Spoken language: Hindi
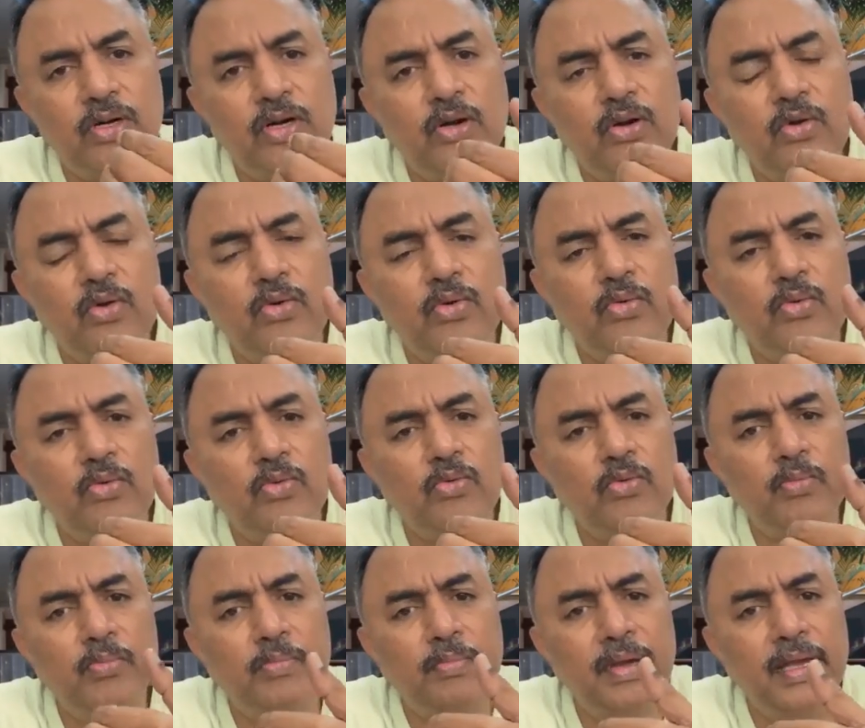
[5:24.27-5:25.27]
उन
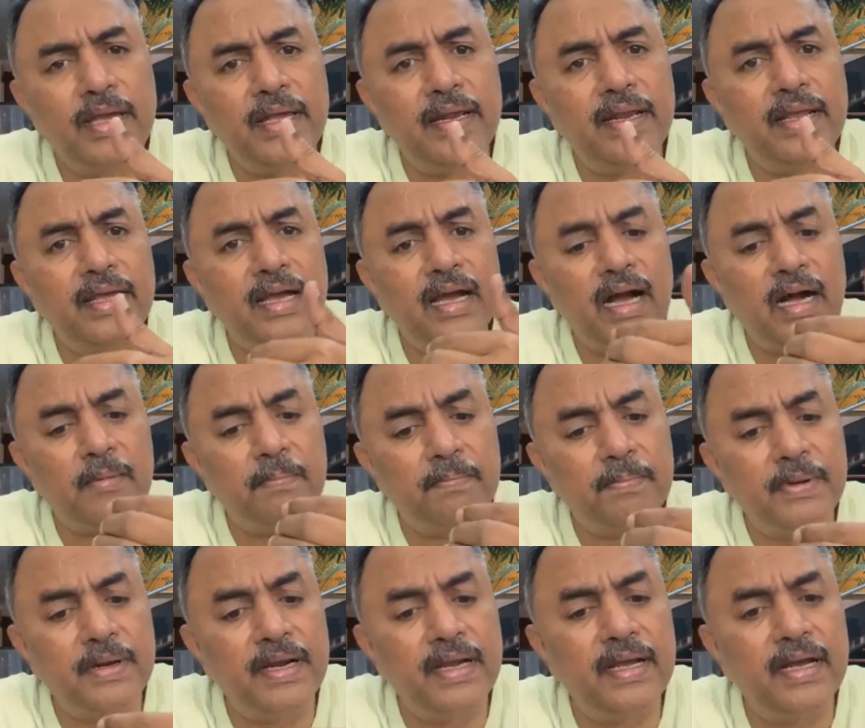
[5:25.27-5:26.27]
मेरे
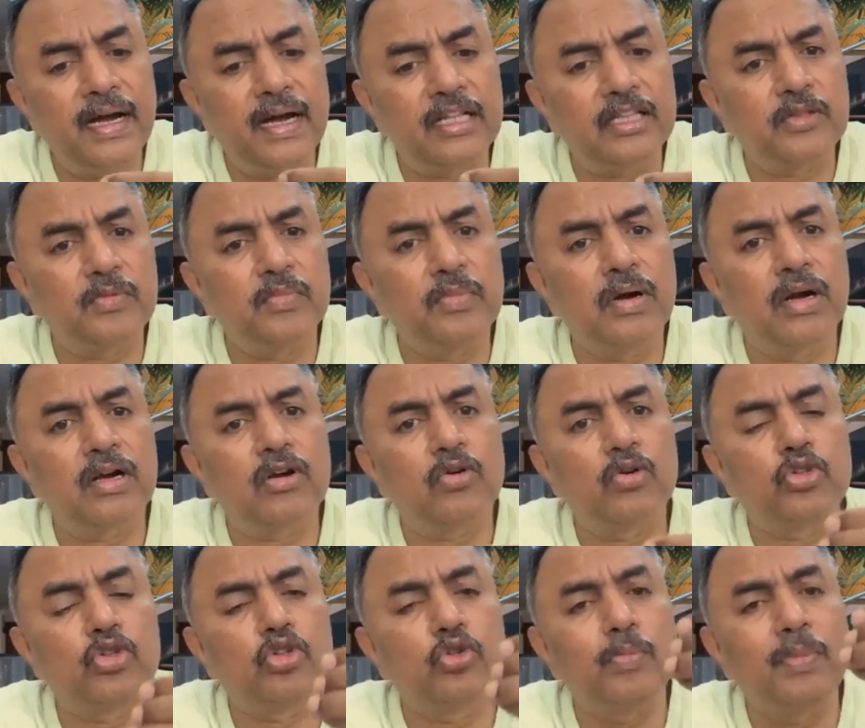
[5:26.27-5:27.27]
अपने आत्मा
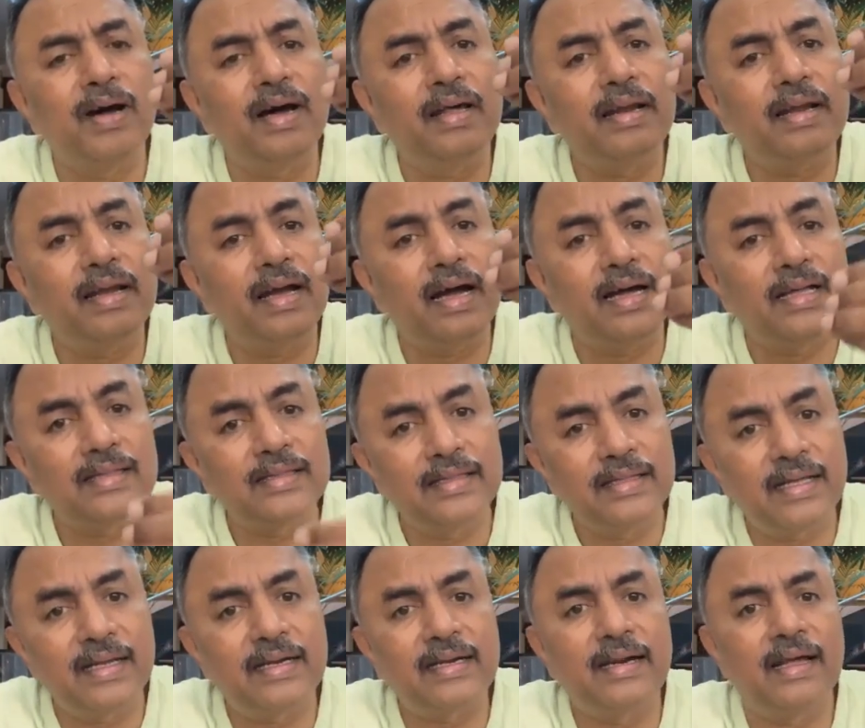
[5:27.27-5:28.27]
को तुम्हारे
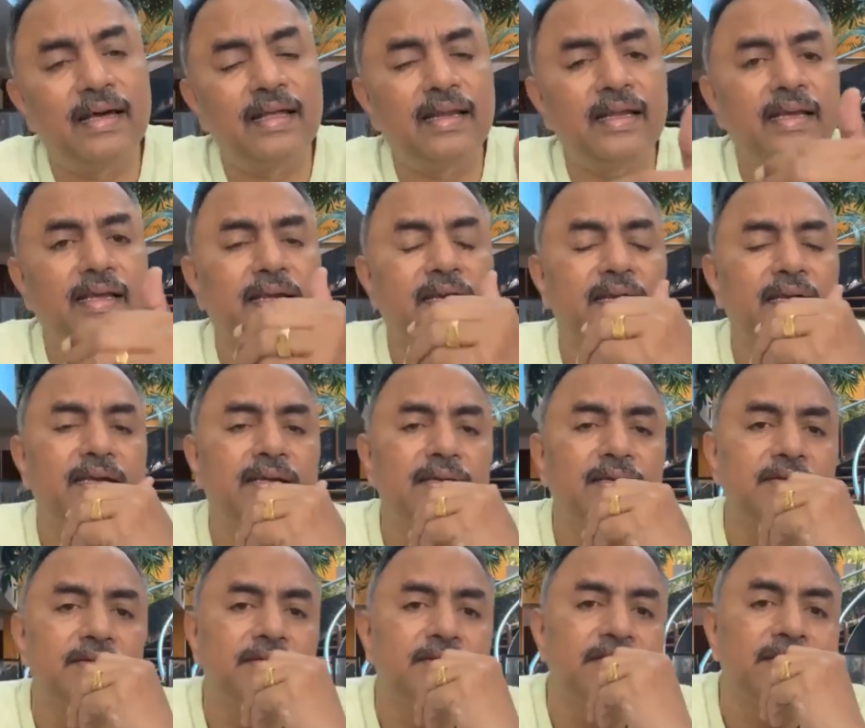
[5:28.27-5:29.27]
अंदर
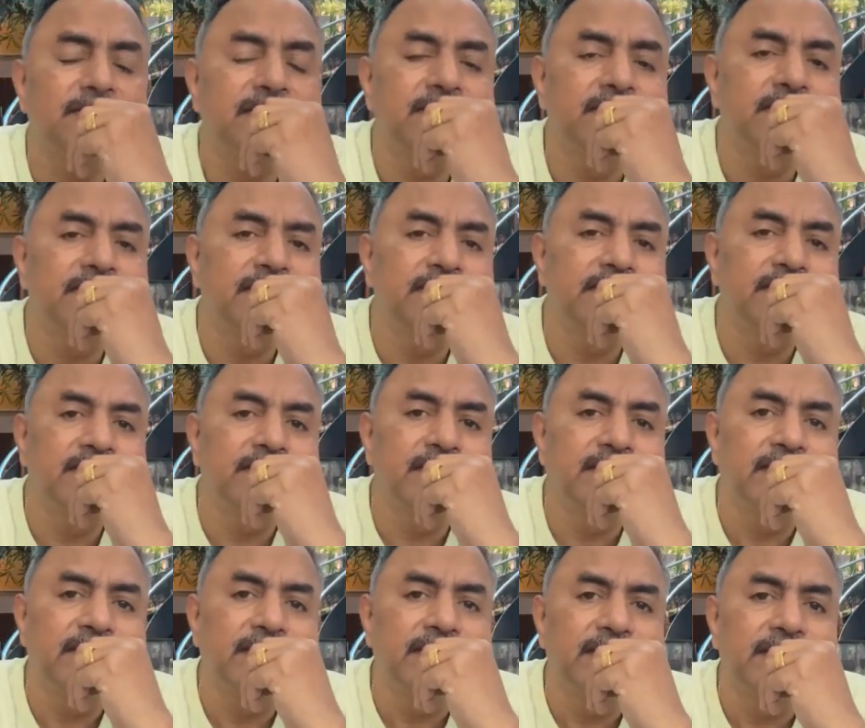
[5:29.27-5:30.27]

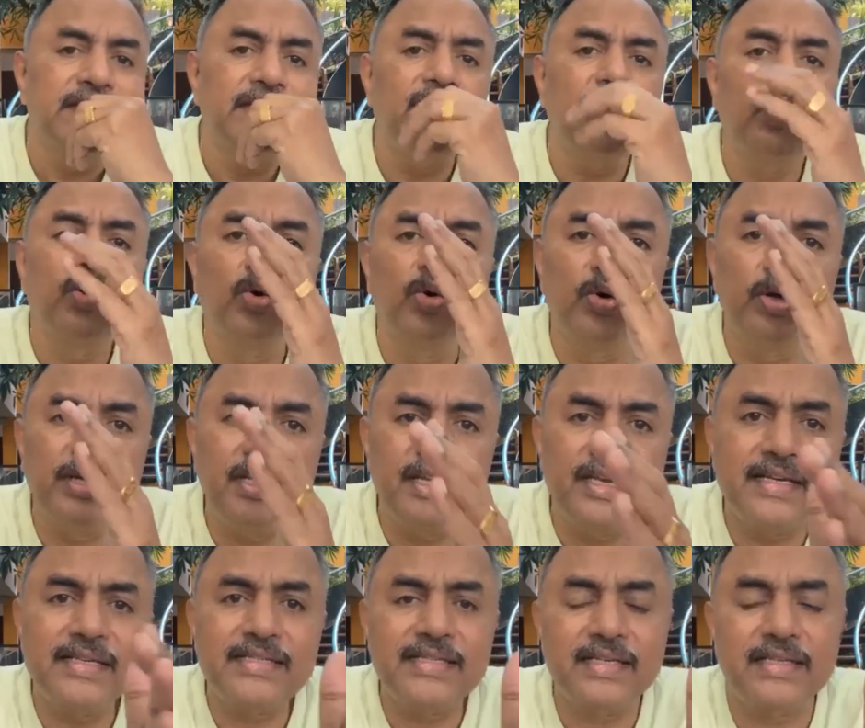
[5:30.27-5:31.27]
डालेंगे यह हो ही
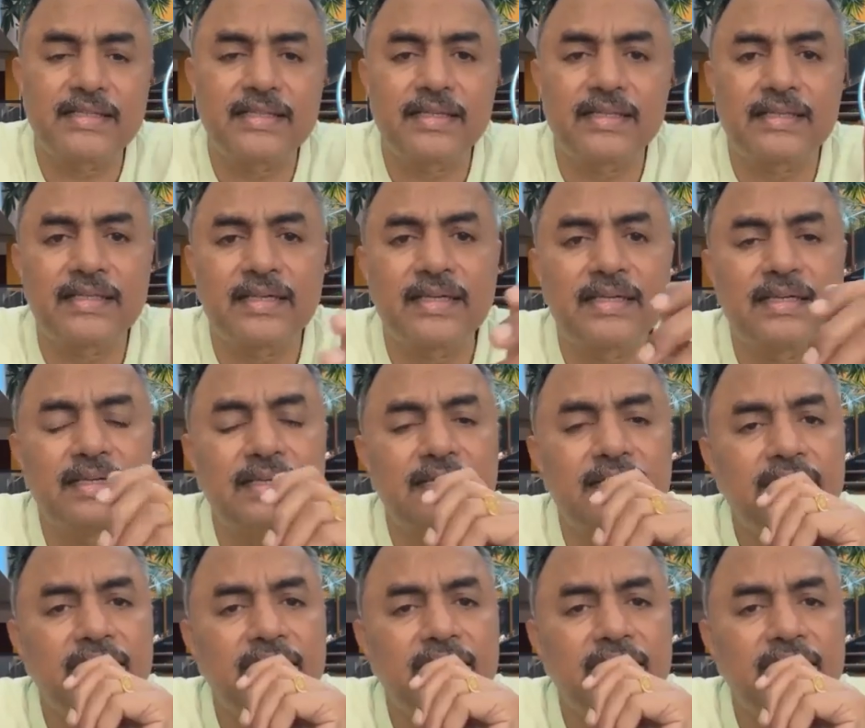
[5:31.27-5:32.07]
नहीं सकता था